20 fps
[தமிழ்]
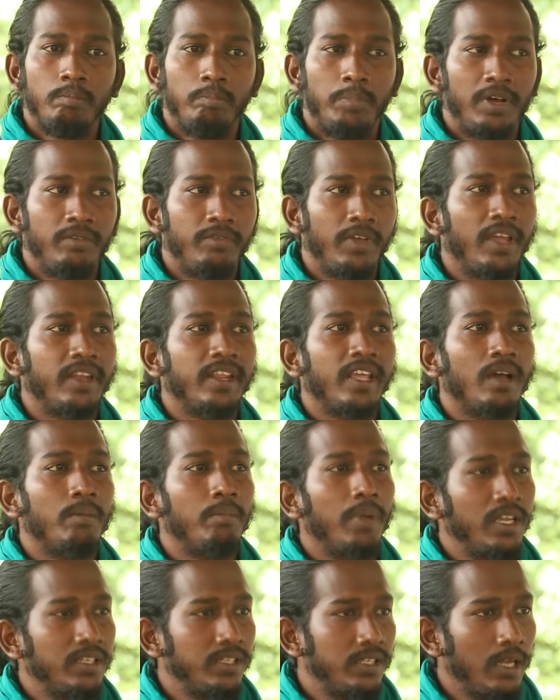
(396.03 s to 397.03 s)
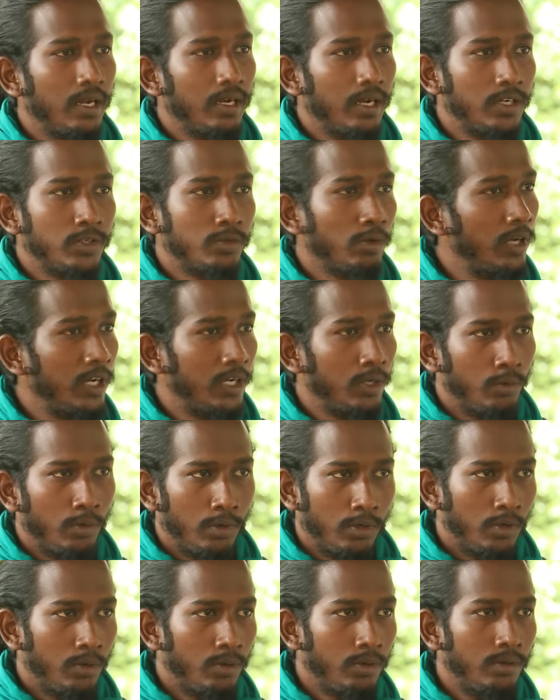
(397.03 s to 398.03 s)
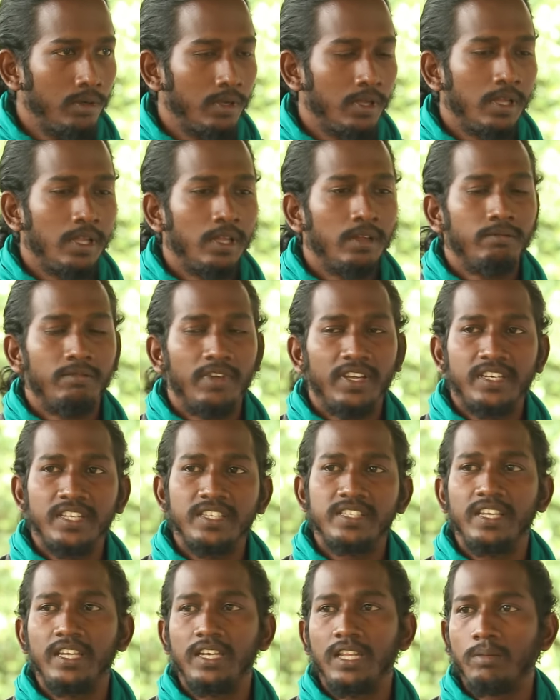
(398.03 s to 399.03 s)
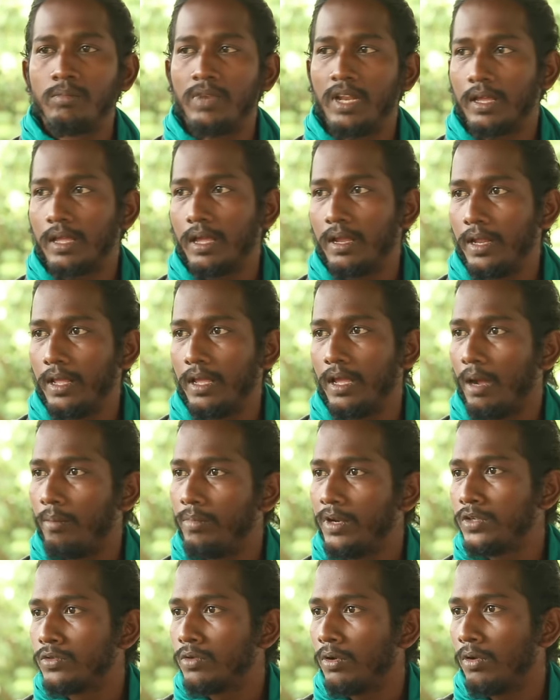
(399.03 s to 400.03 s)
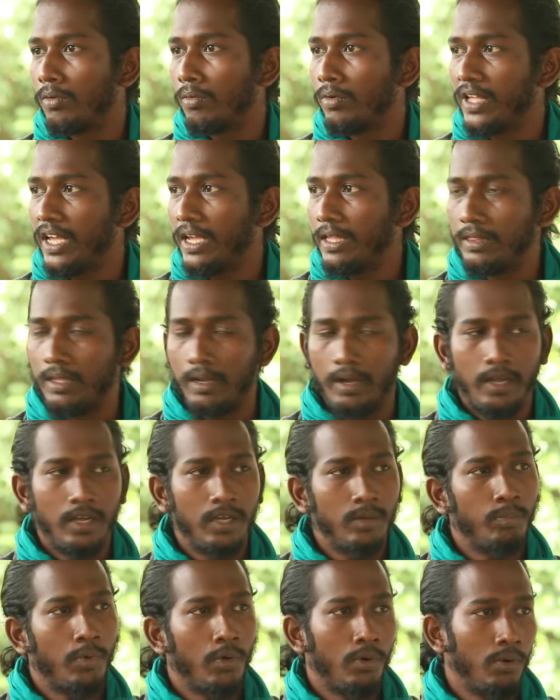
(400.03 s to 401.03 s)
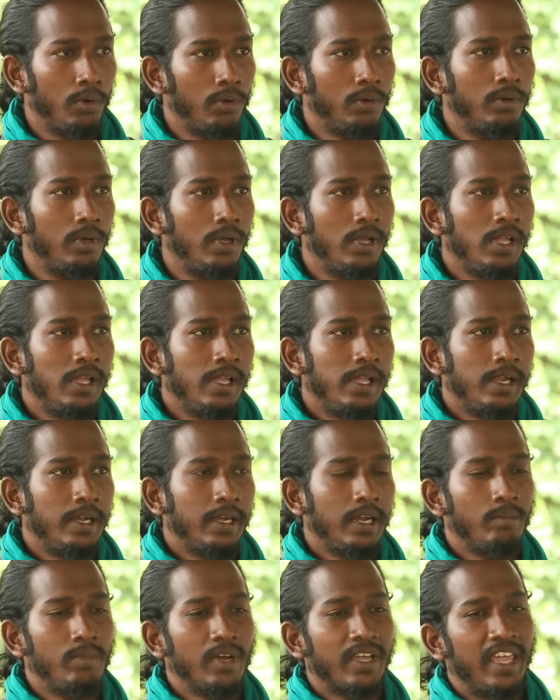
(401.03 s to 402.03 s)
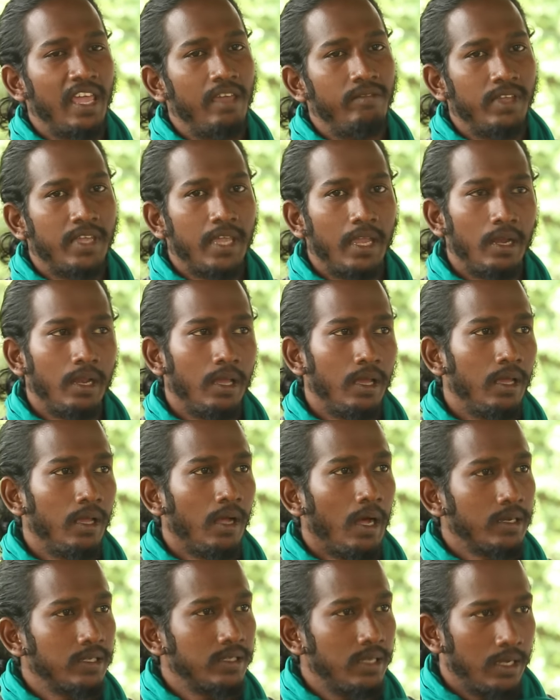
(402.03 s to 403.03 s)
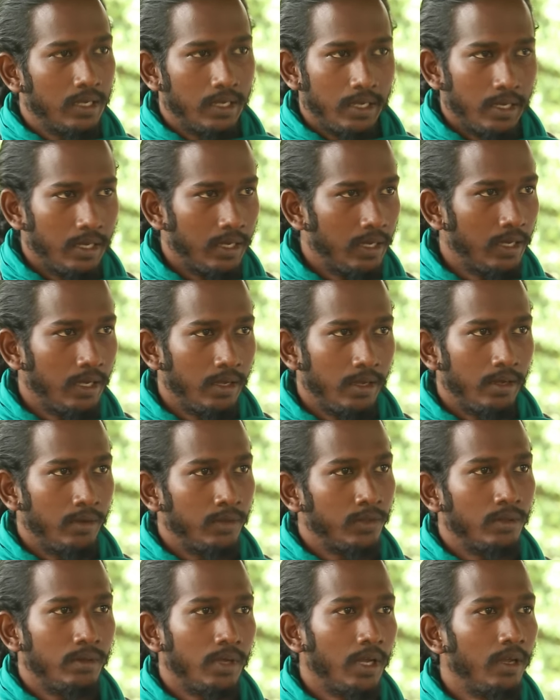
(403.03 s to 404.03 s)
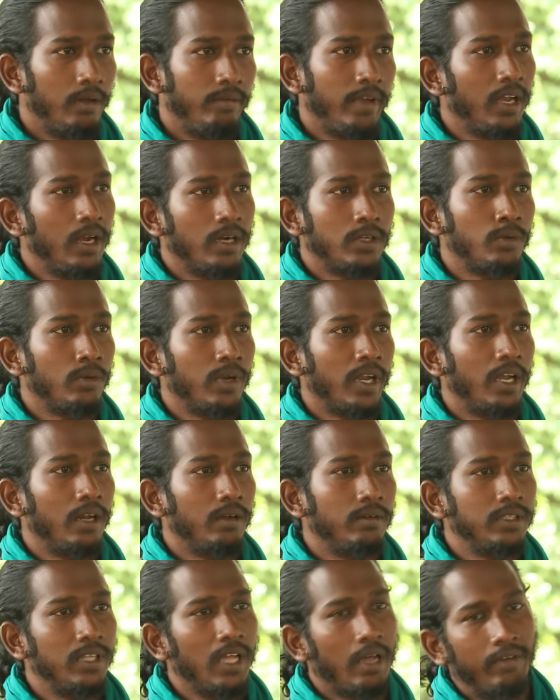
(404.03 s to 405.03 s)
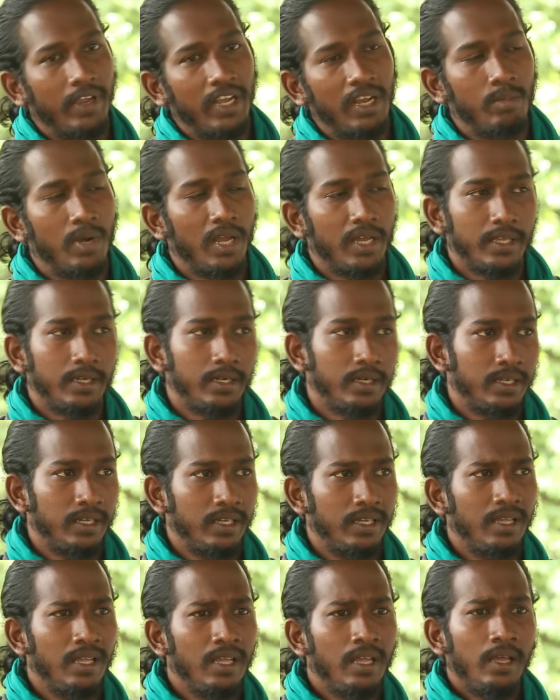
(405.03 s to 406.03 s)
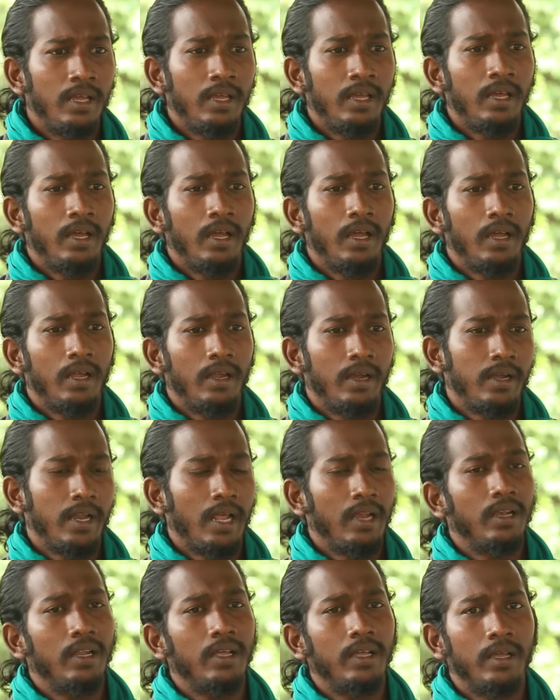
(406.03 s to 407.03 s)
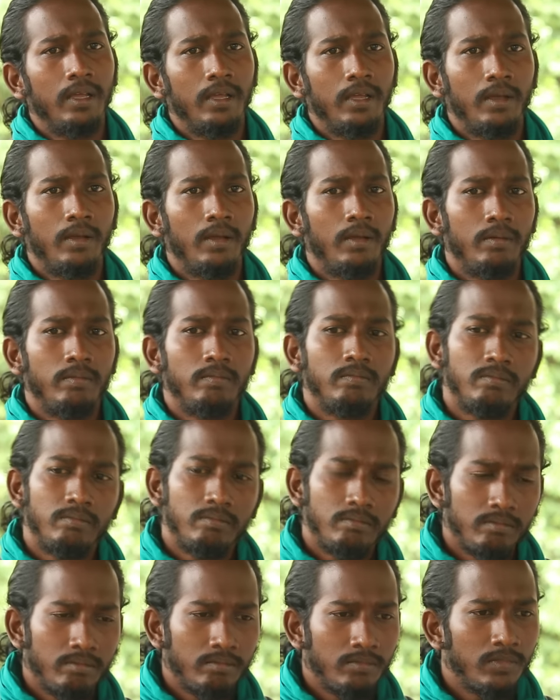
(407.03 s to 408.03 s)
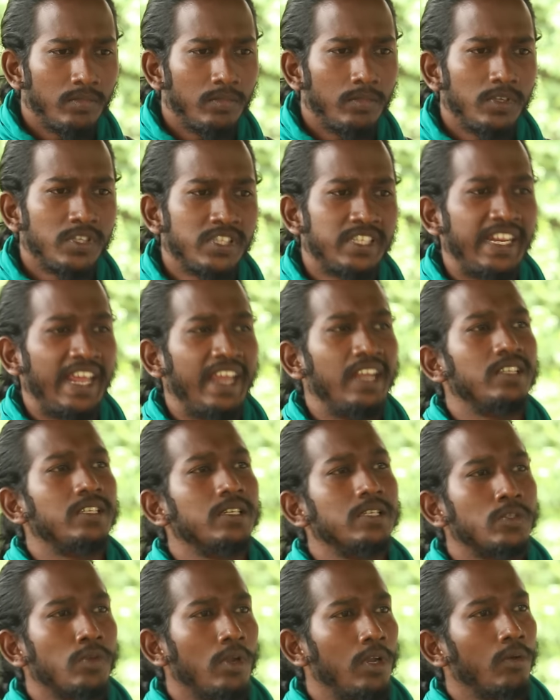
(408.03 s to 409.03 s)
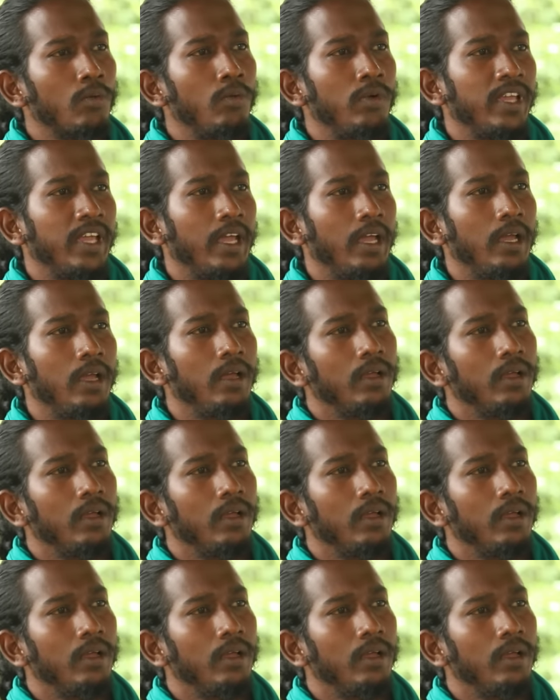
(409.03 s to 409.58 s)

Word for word: பவேரியா பாசியானான்னு சொல்லிட்டு ஓடணும் வெட்டிசீலியம் லக்கனி அப்படின்னு சொல்லக்கூடிய இந்த ரெண்டு பொருளும் நம்ம கேவிகேயில் அரசாங்க வேளாண் துறையில் வந்து அவைலபிளாக இருக்குது நல்ல ஸ்டெயின்ஸுன்னு சொல்லக்கூடிய